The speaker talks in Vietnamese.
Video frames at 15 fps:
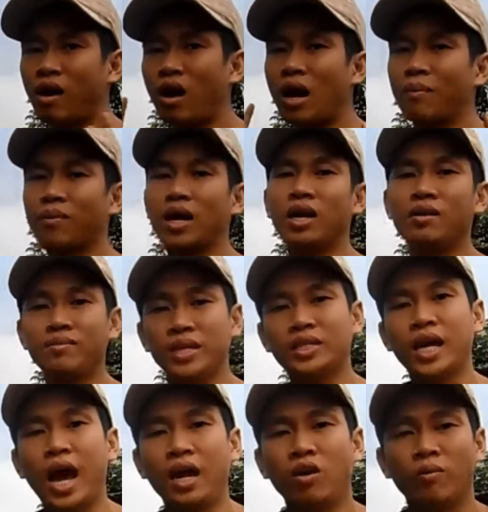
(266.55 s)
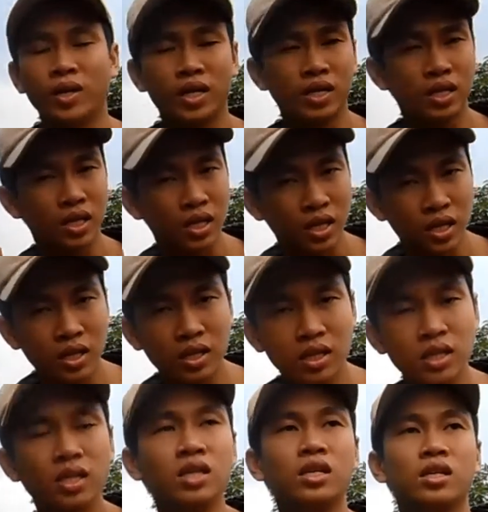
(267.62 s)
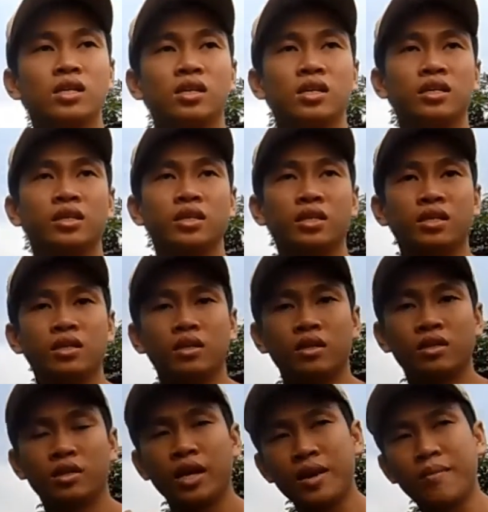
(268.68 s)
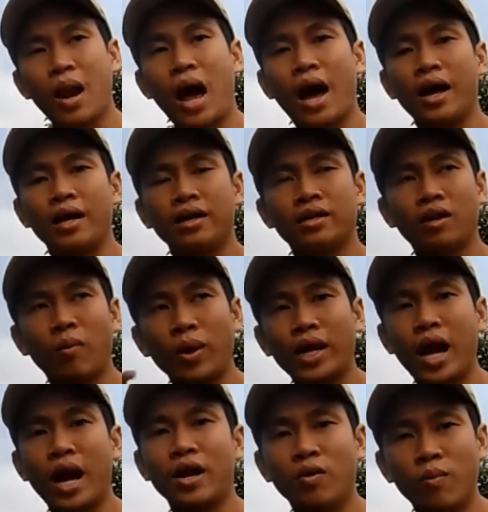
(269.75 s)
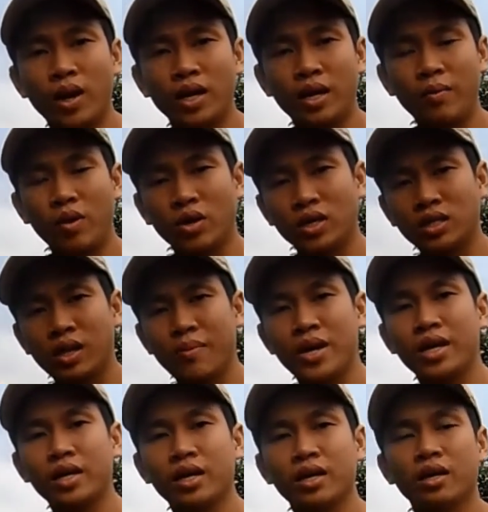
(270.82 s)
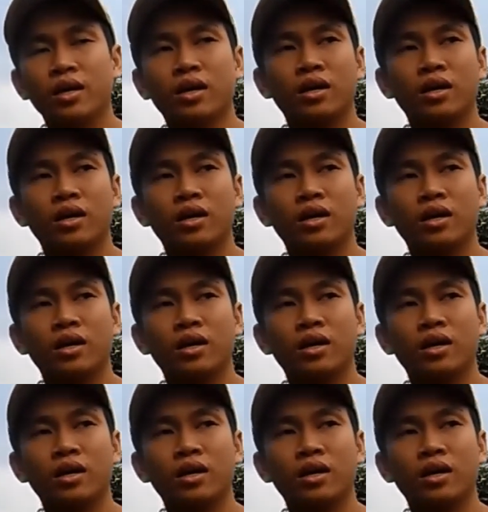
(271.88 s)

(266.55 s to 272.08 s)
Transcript: Mình có làm clip chia sẻ rồi, mọi người cứ tìm lại trong cái kênh của mình thì mọi người sẽ biết